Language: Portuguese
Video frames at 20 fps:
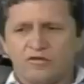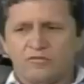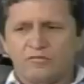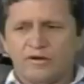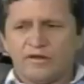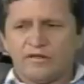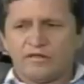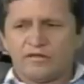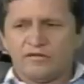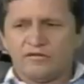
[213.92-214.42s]

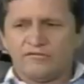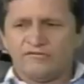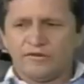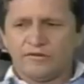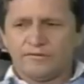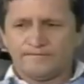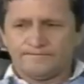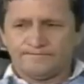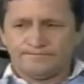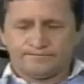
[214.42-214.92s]
Alberto
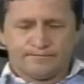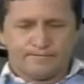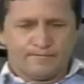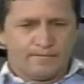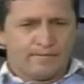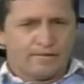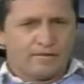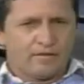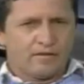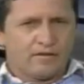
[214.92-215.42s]
Silva,
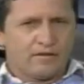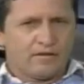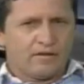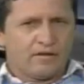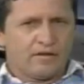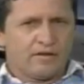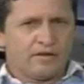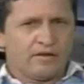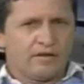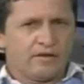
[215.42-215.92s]

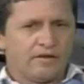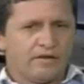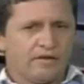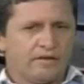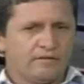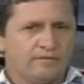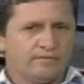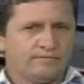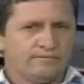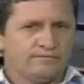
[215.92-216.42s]
é,
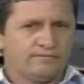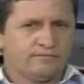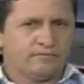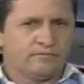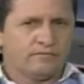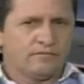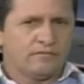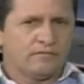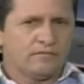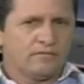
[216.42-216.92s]

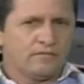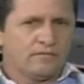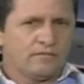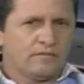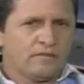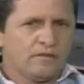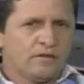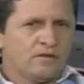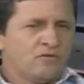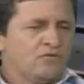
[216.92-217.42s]

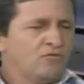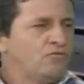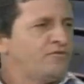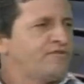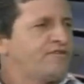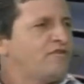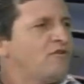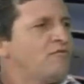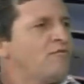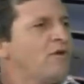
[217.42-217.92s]
o
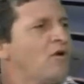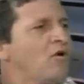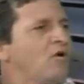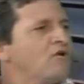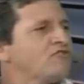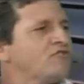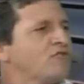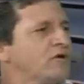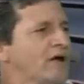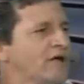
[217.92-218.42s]
seu
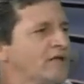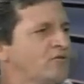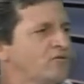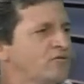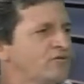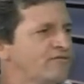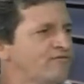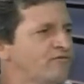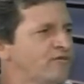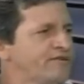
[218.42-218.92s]
maior jogador
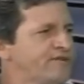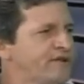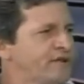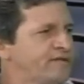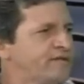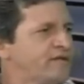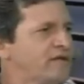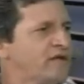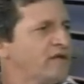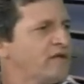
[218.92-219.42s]
que você
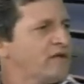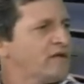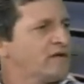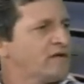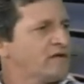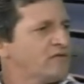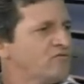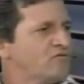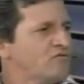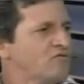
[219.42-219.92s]
tem
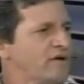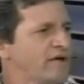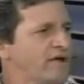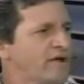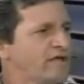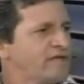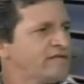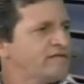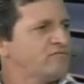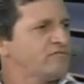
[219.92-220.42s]
aqui no
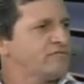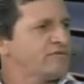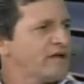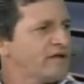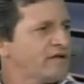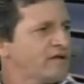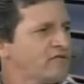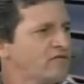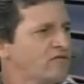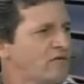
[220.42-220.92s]
Goiás não está
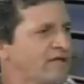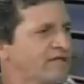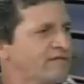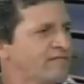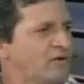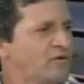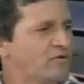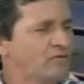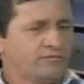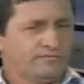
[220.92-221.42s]
nas suas
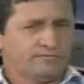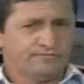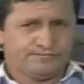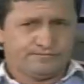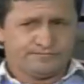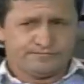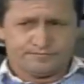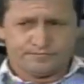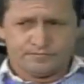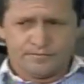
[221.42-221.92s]
mãos.
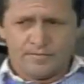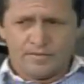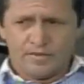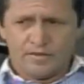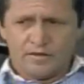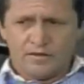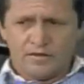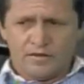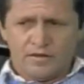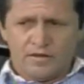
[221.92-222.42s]

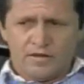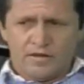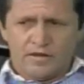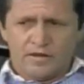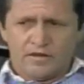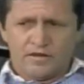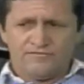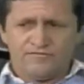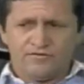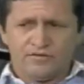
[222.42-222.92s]

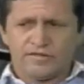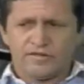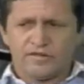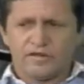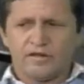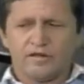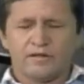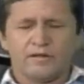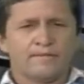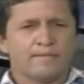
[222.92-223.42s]
Aí ele falou
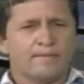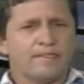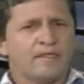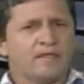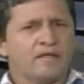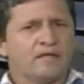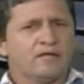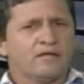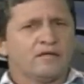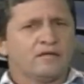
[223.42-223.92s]
assim,
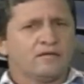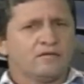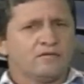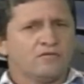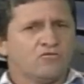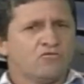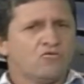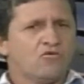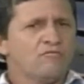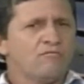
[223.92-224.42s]

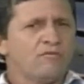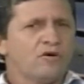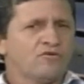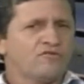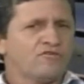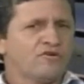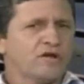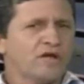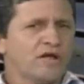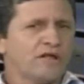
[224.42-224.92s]
como é
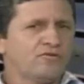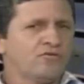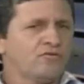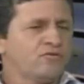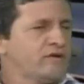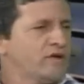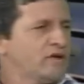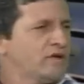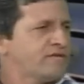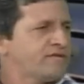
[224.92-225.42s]
jogador,
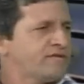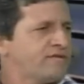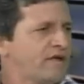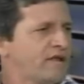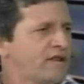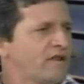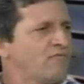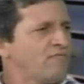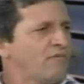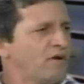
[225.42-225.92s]
e ele, se
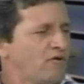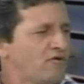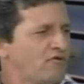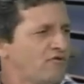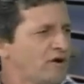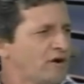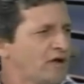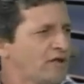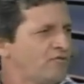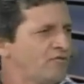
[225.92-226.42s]
ele é o maior
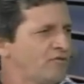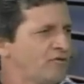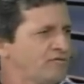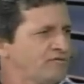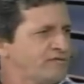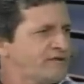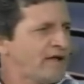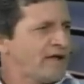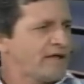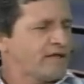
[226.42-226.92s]
jogador e não
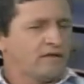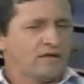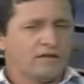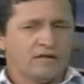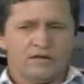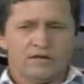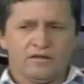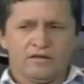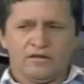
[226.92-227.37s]
está aqui?